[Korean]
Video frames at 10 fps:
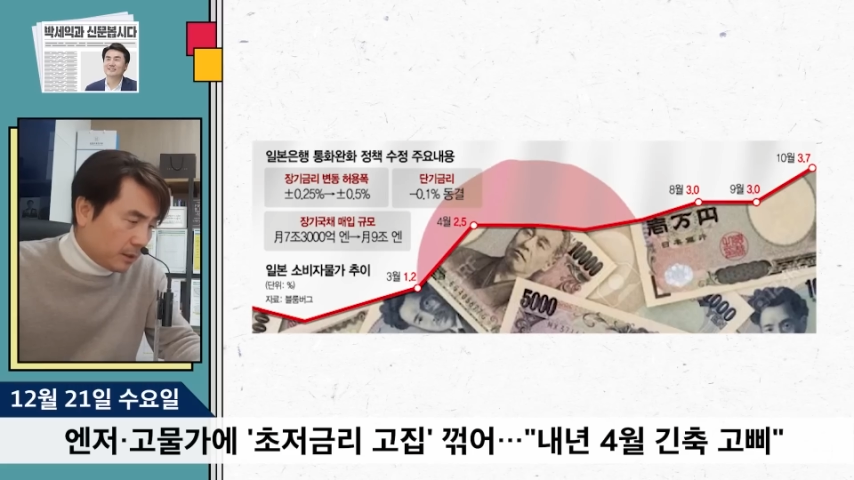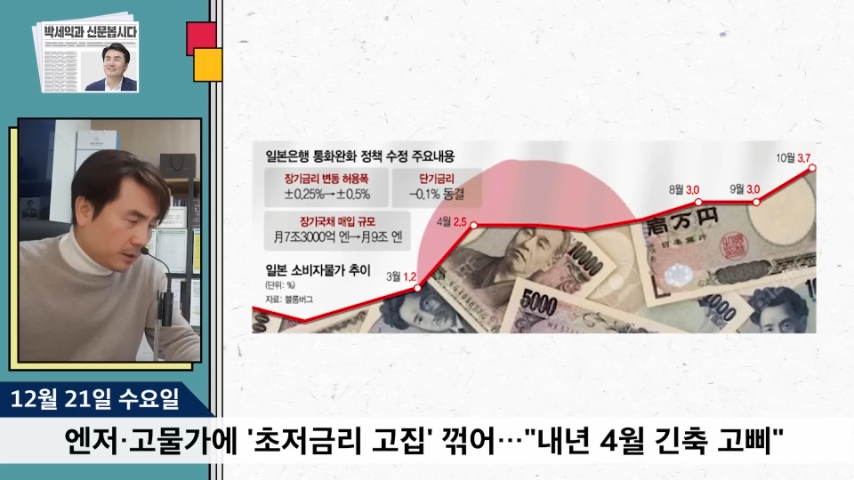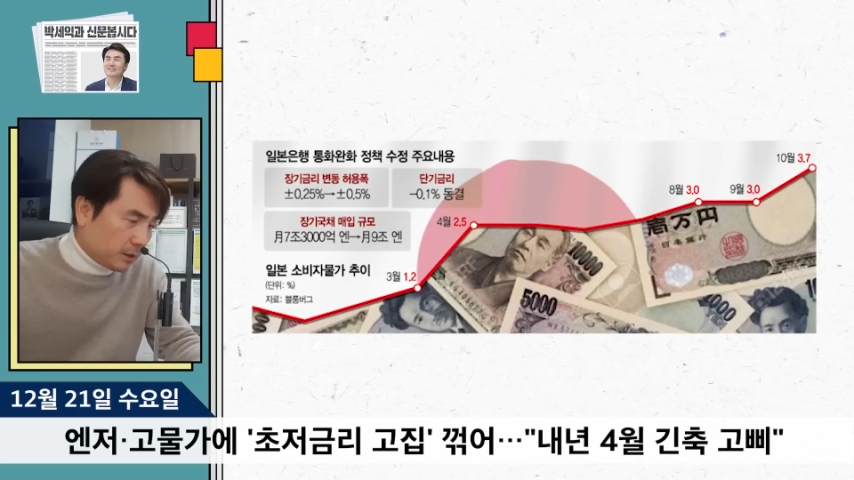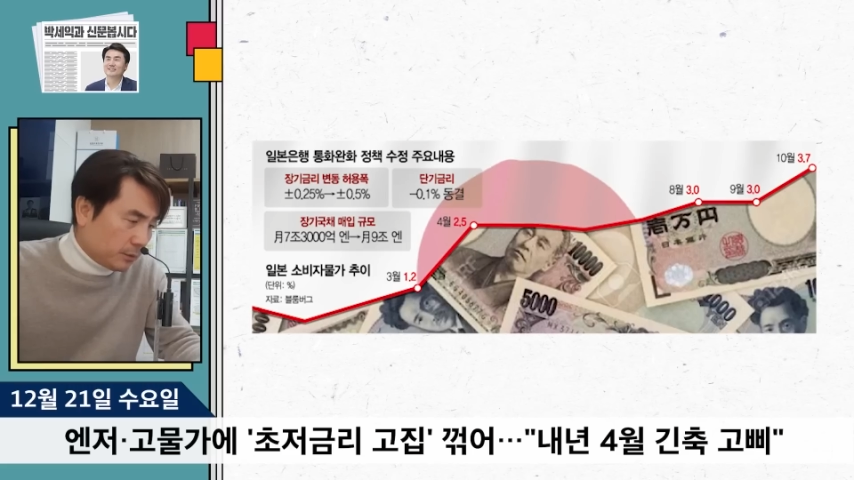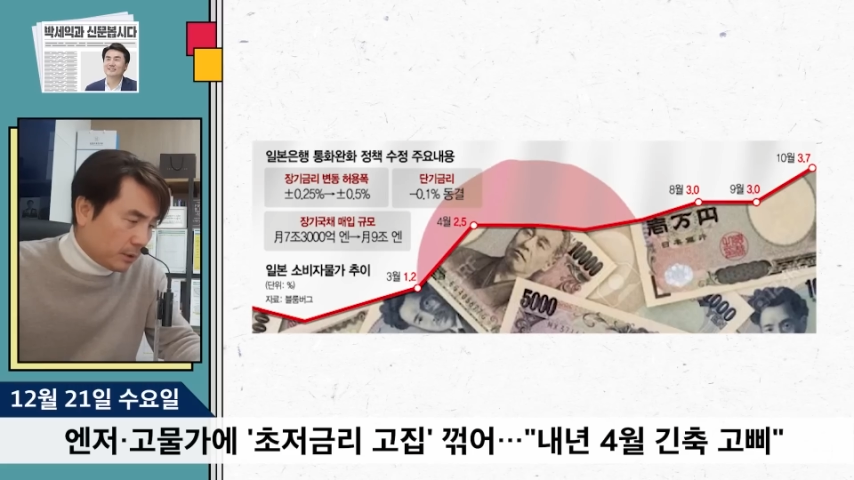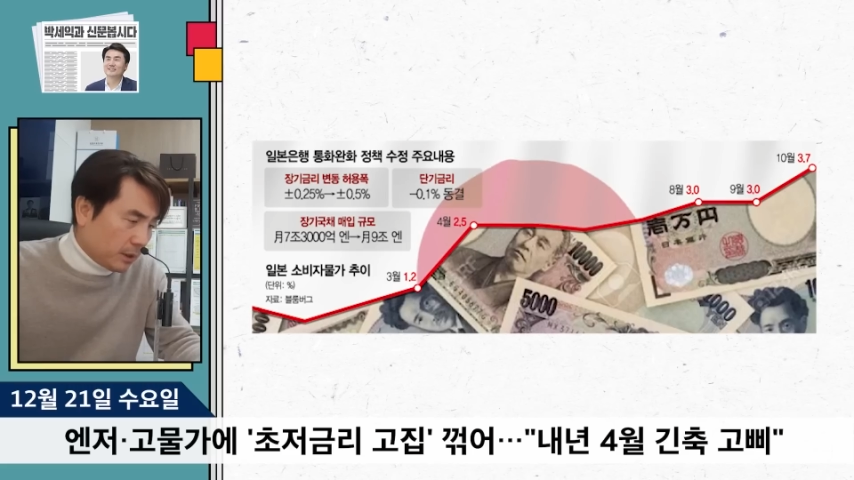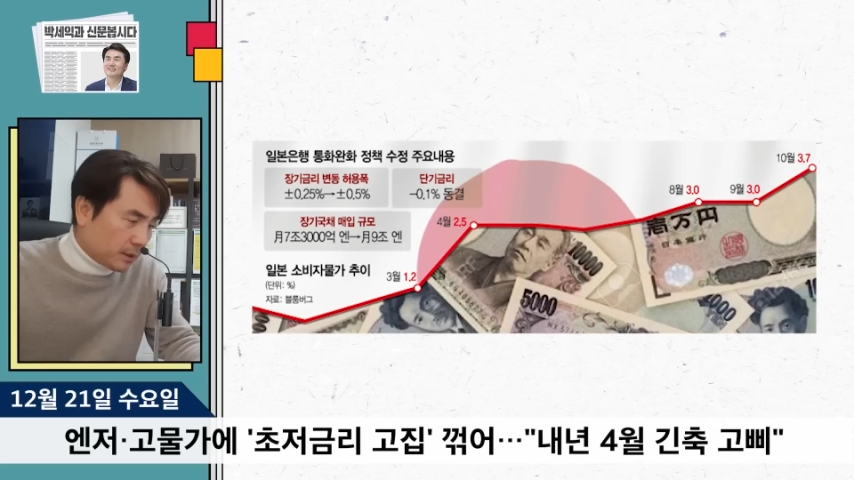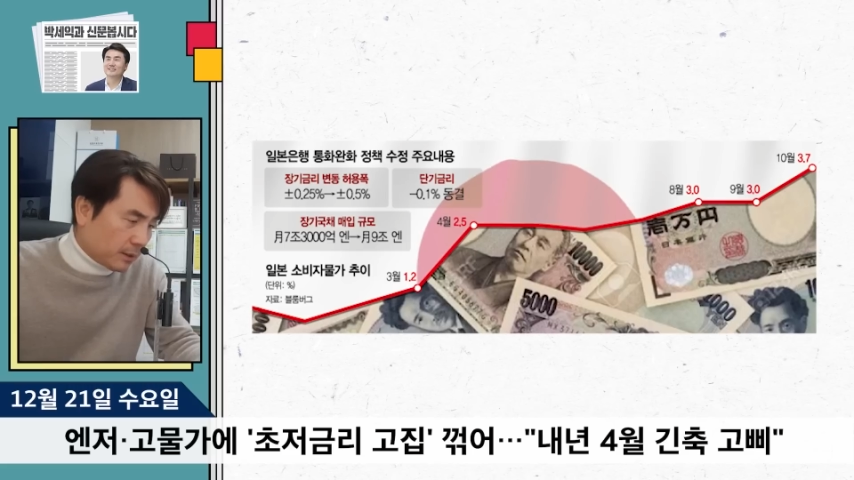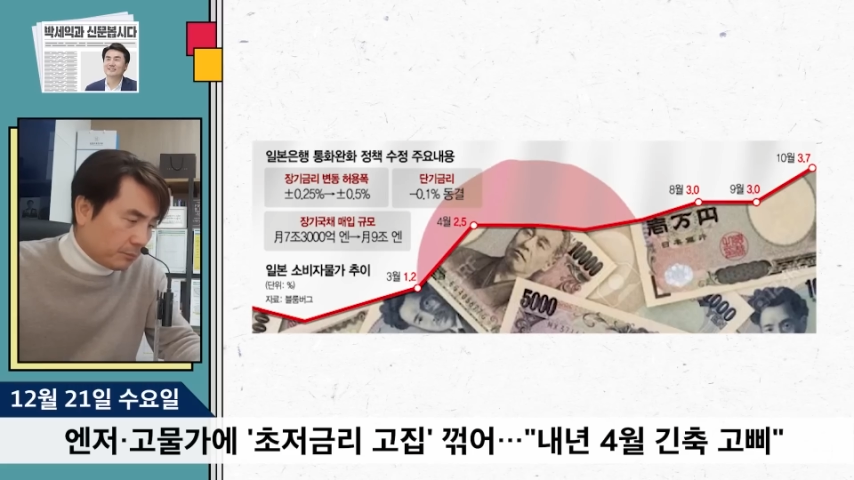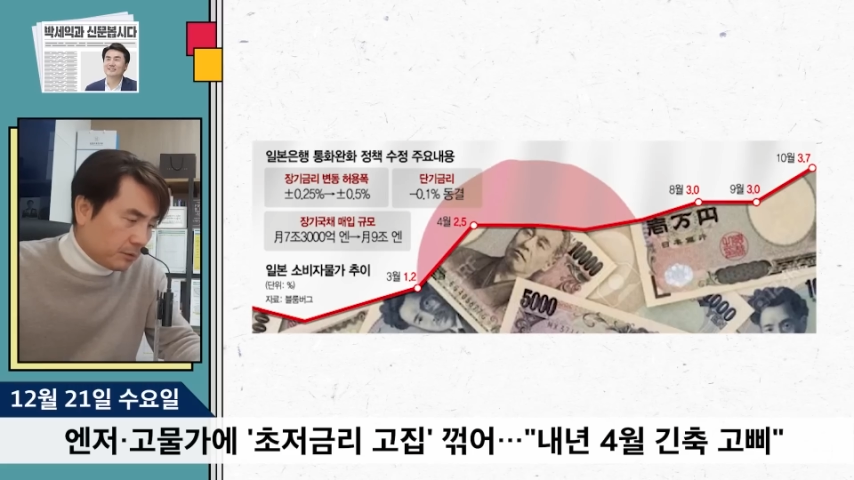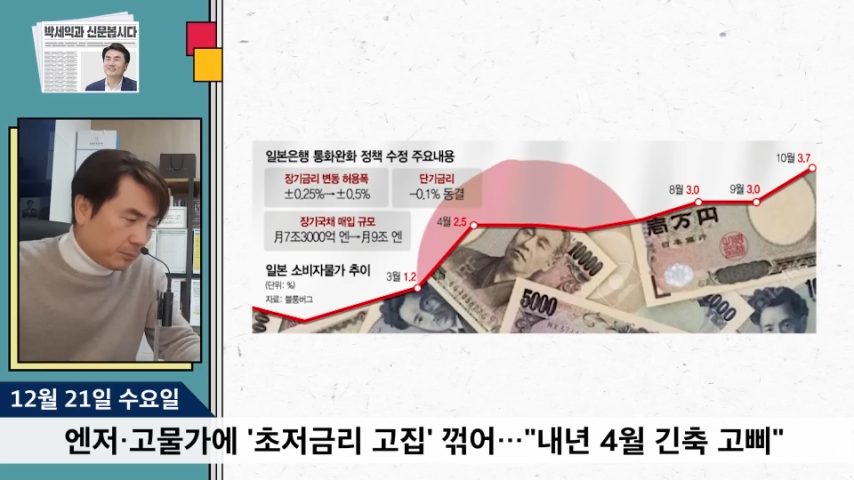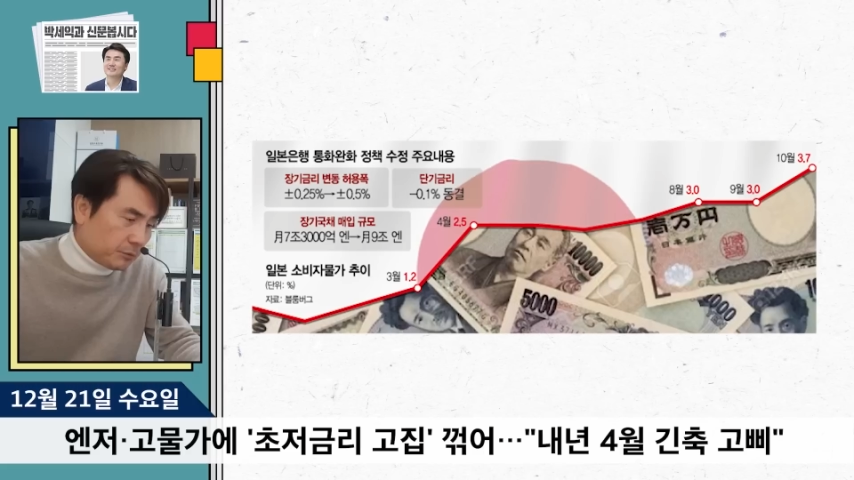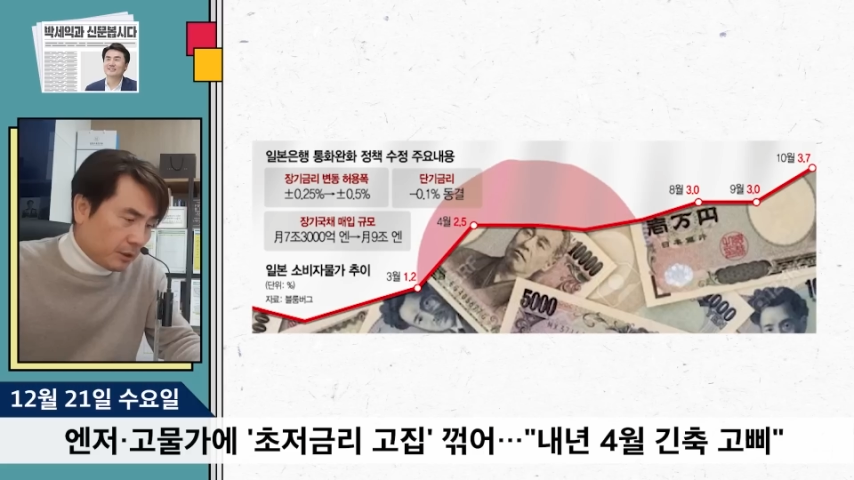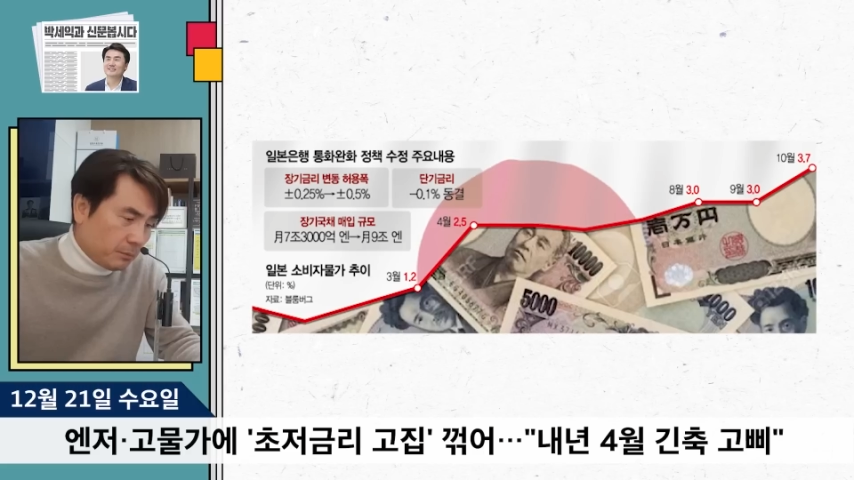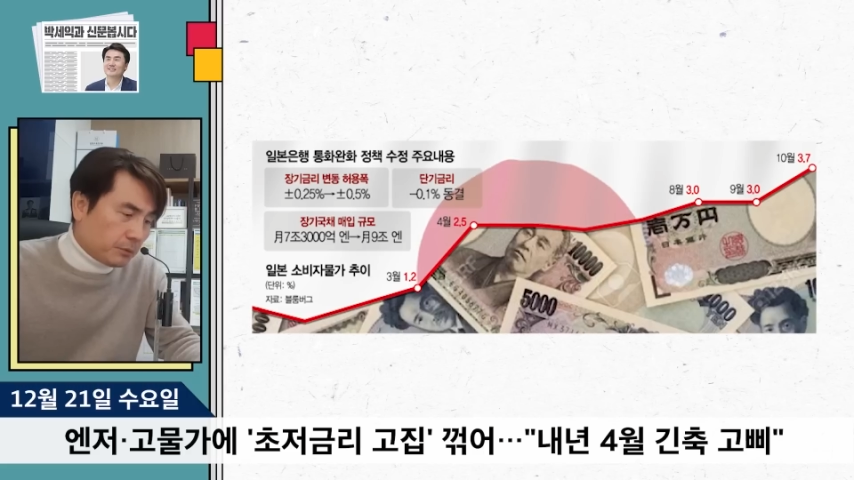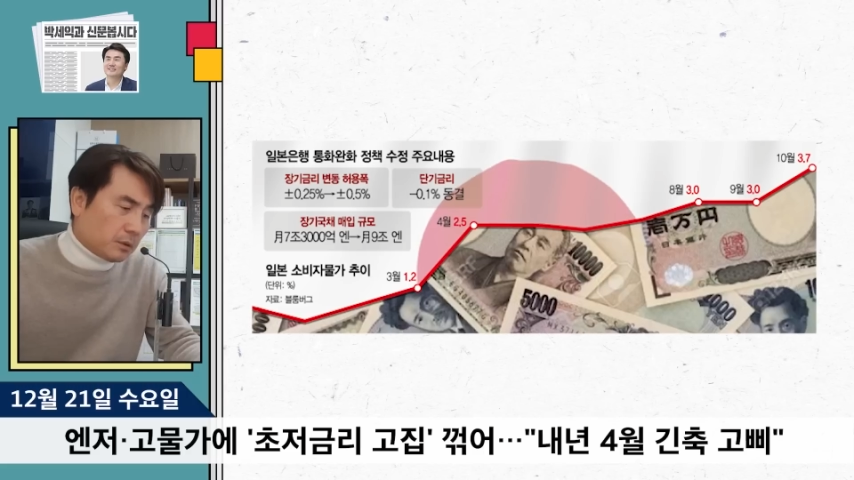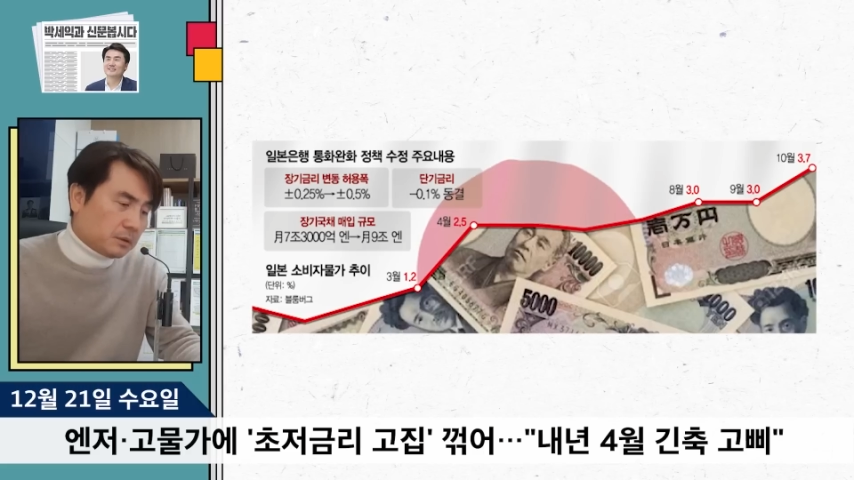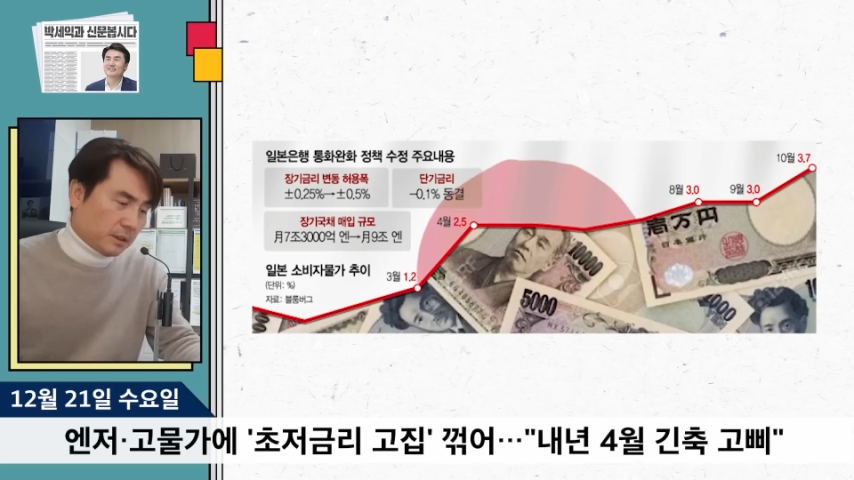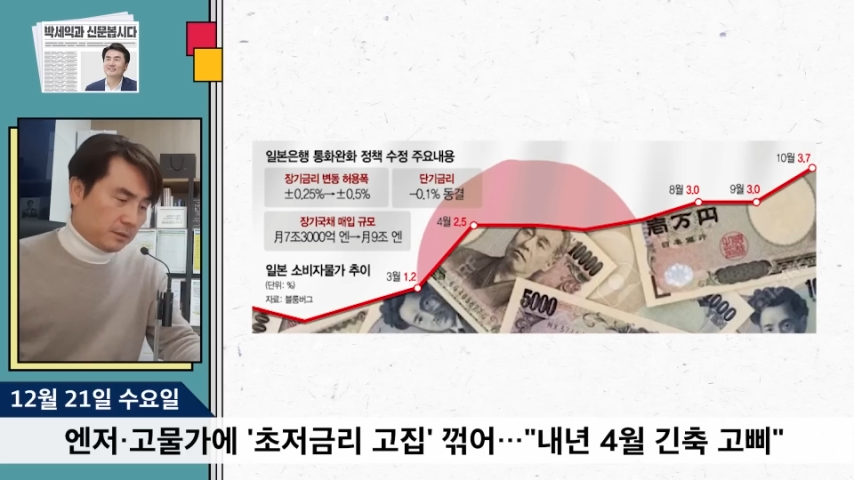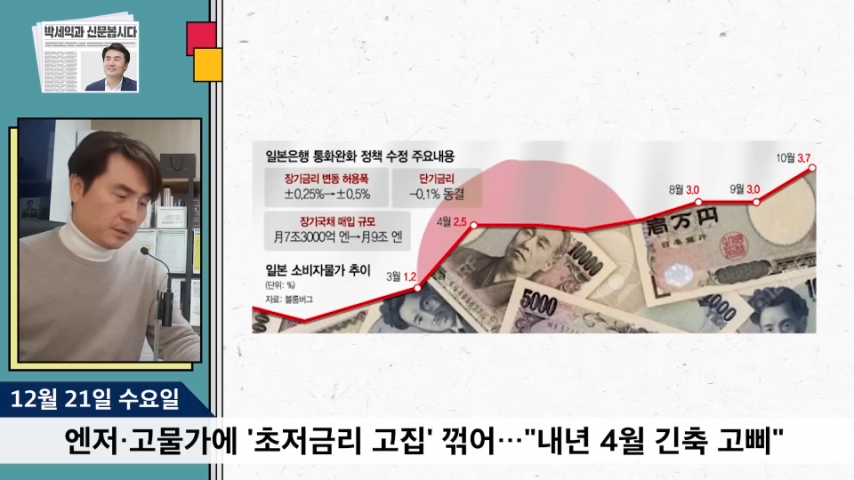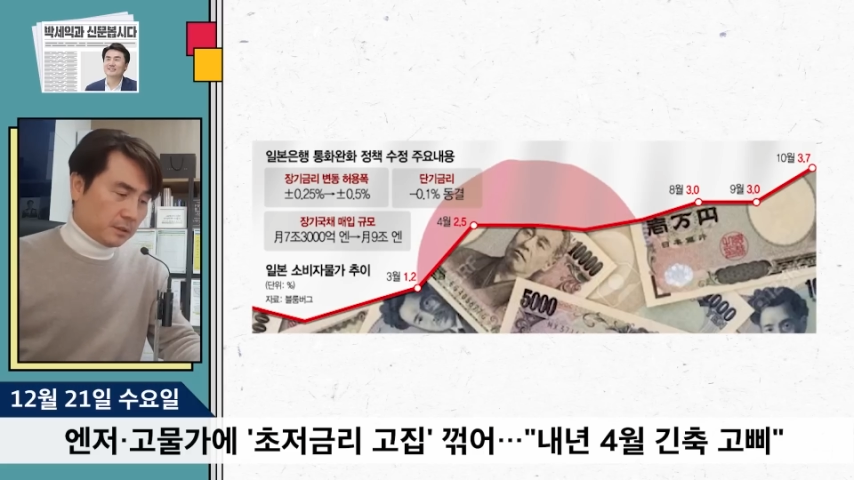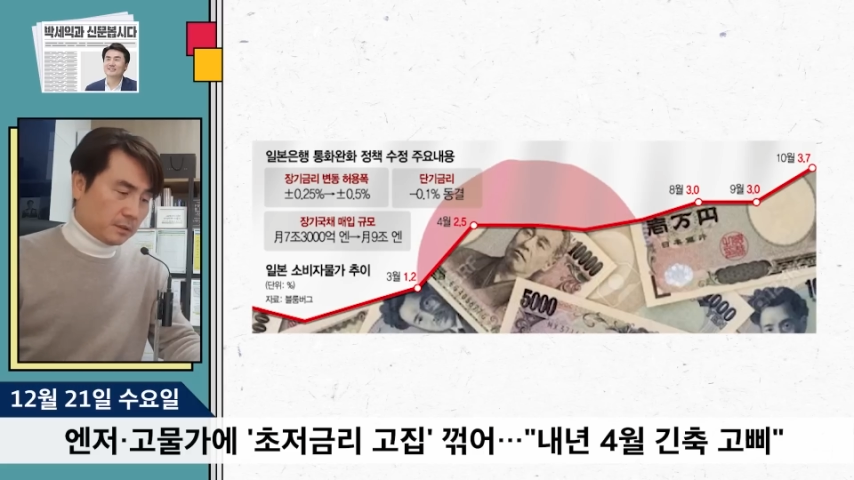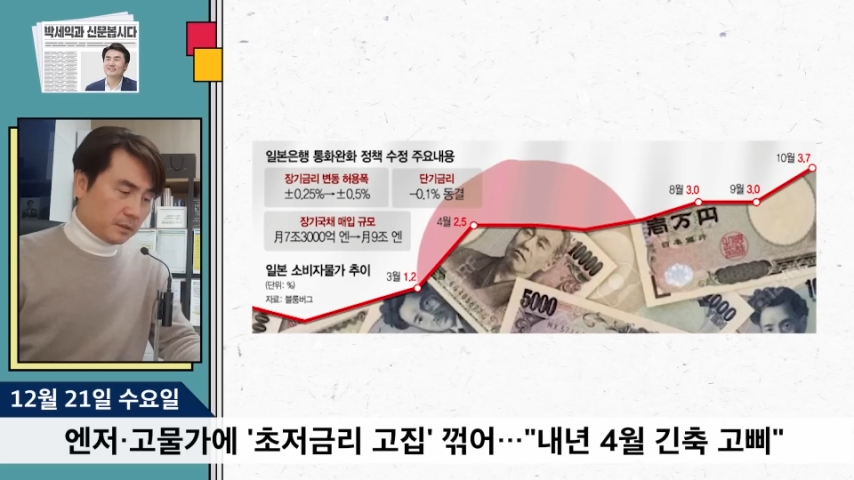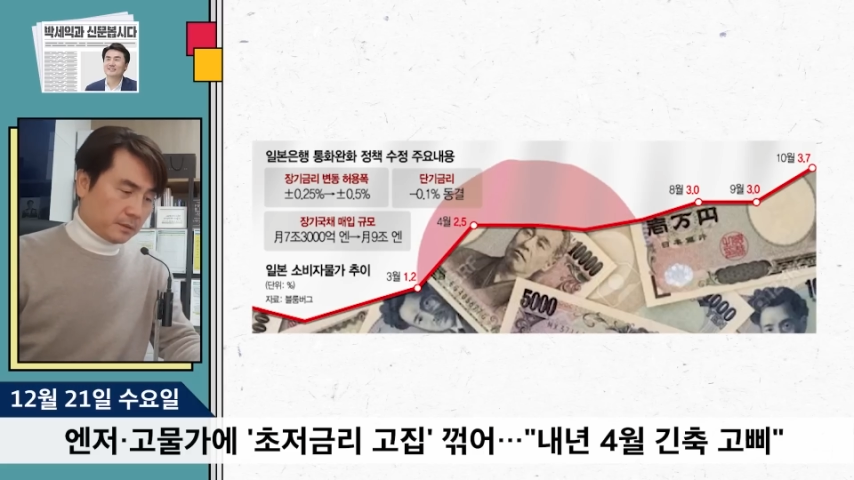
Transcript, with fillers: 10월에 3.7%